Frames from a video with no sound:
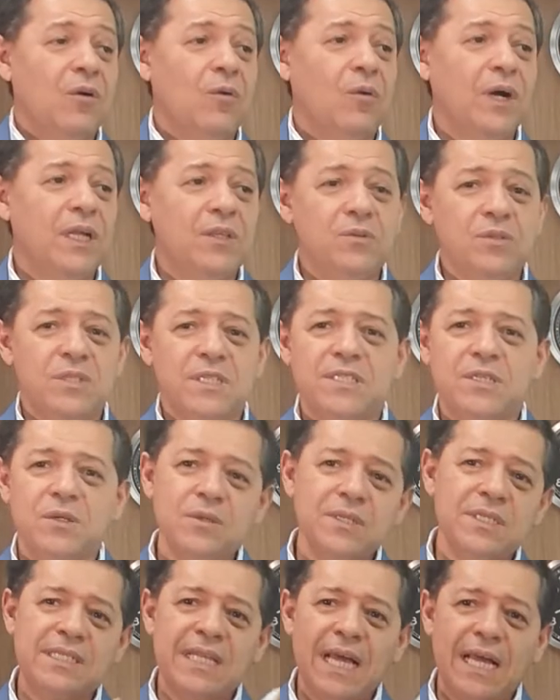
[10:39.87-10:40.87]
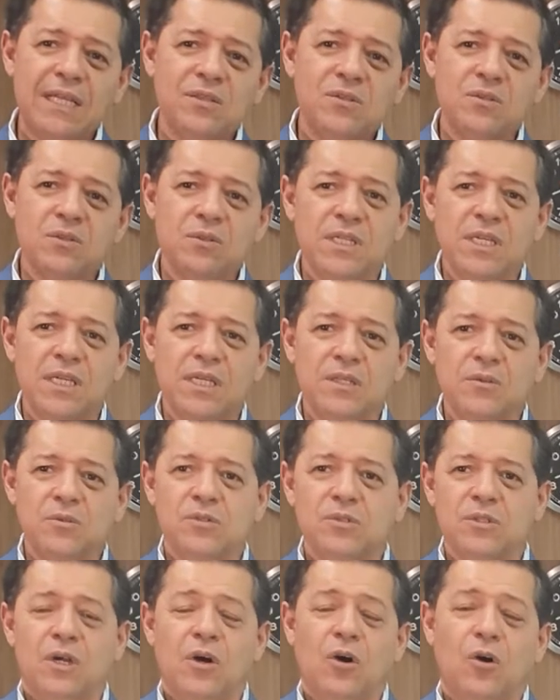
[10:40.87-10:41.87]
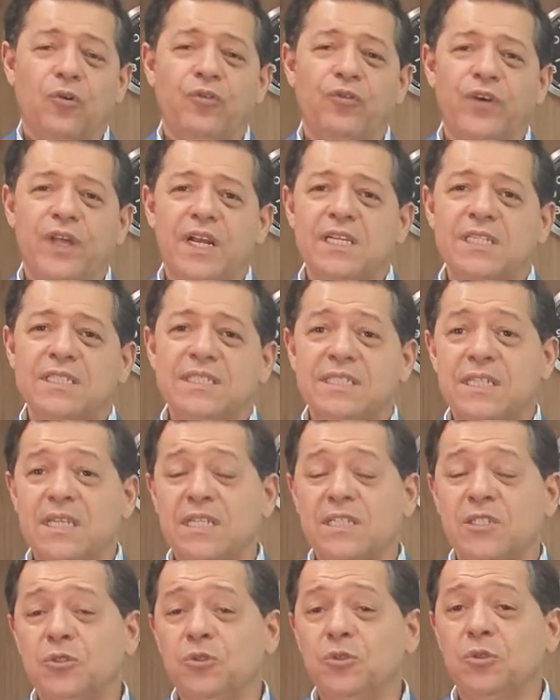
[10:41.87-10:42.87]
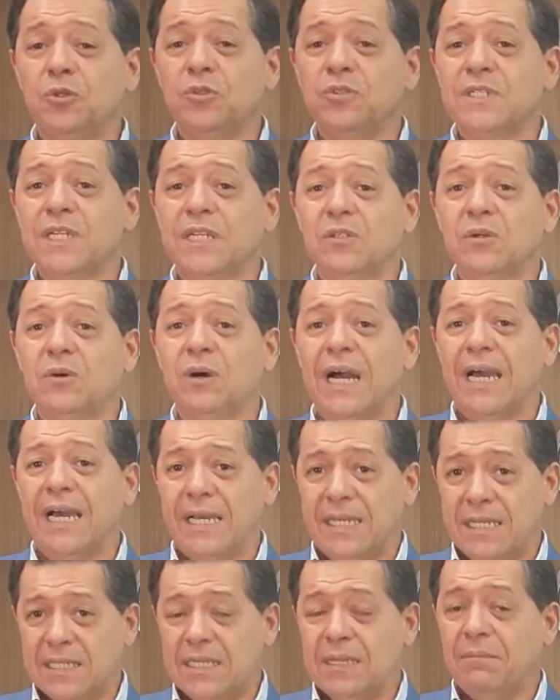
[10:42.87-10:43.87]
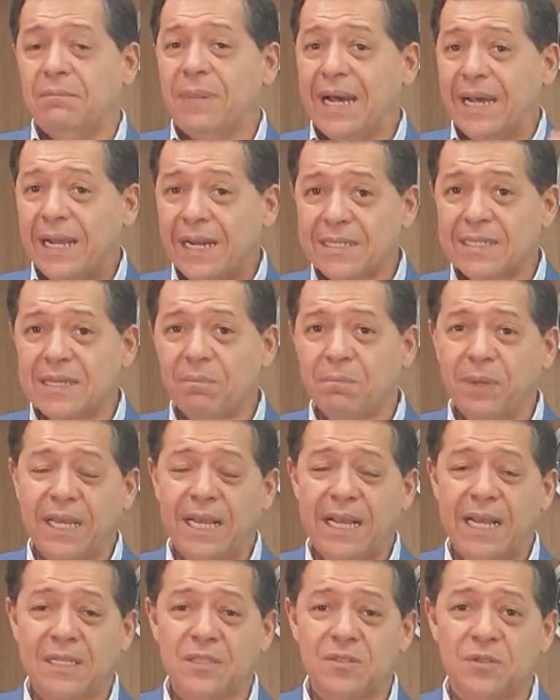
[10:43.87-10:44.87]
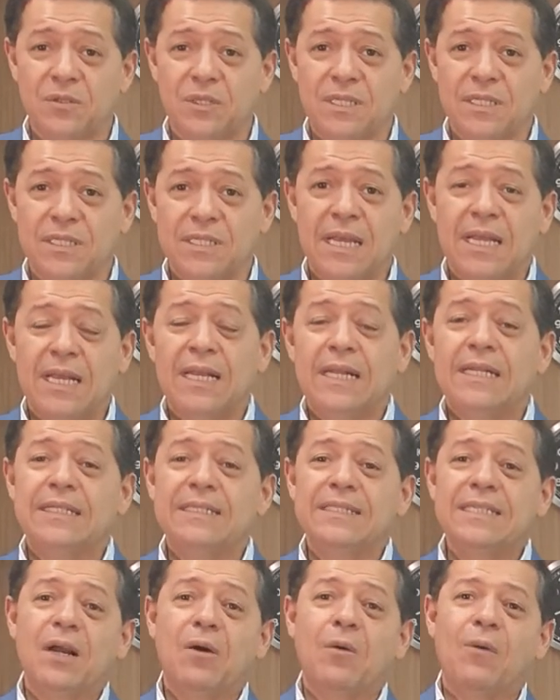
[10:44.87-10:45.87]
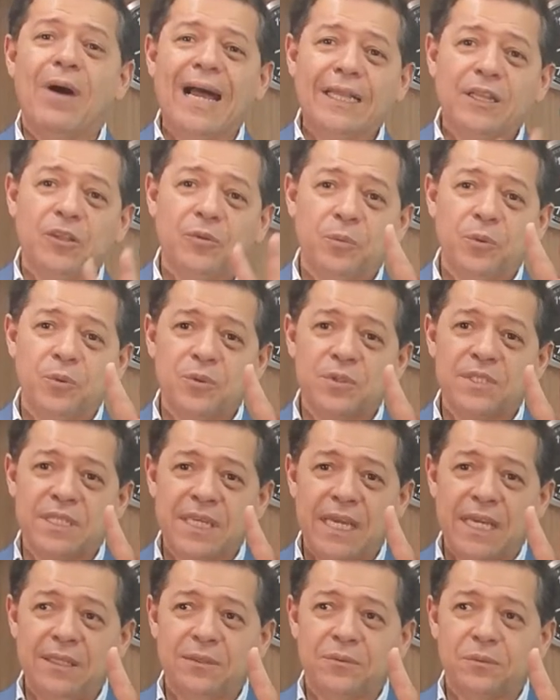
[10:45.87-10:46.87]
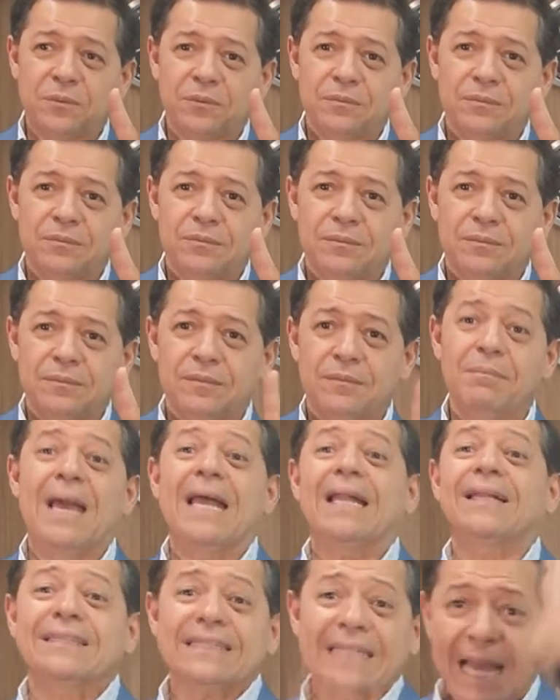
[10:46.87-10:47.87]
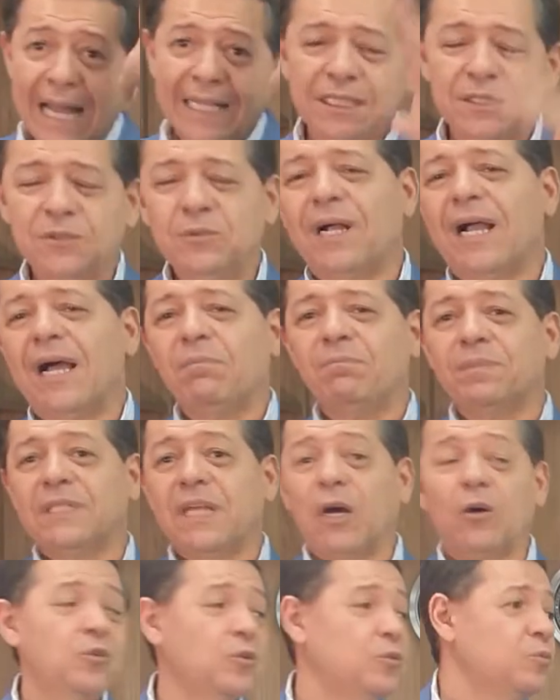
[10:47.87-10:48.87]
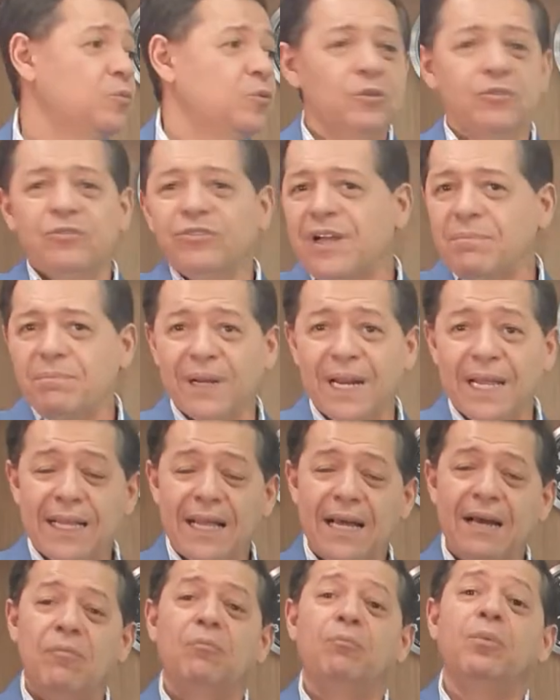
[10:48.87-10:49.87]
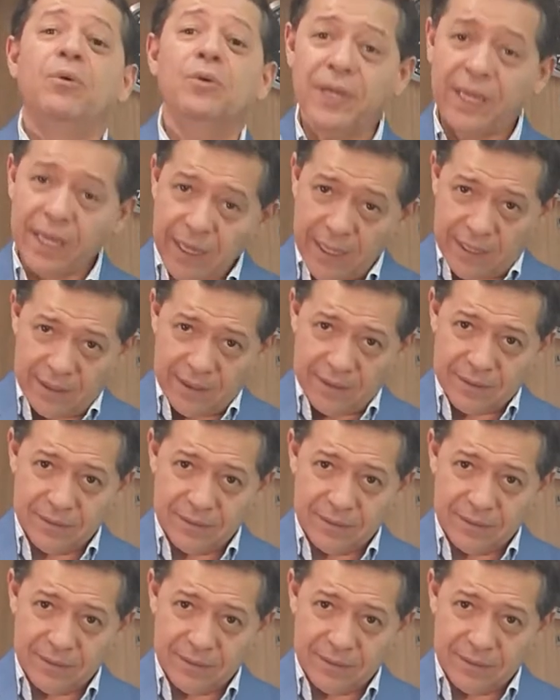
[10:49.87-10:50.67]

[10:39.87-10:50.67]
Quando se os Estados Unidos oferecer juros anuais para as aplicações de 4%, metade do capital do mundo vai para lá. Por quê?